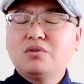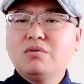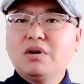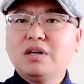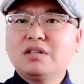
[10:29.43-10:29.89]

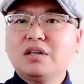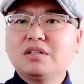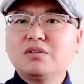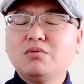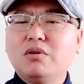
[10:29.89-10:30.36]
中国人事
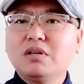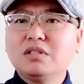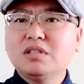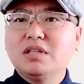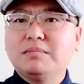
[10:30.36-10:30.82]
儿中国
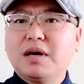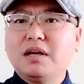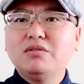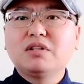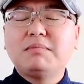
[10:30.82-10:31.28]
人自己
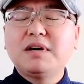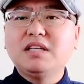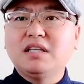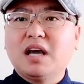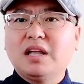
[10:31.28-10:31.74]
办，用他妈
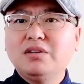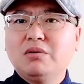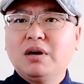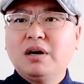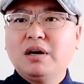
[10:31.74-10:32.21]
你研
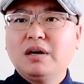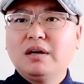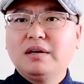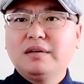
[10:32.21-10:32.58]
究啊？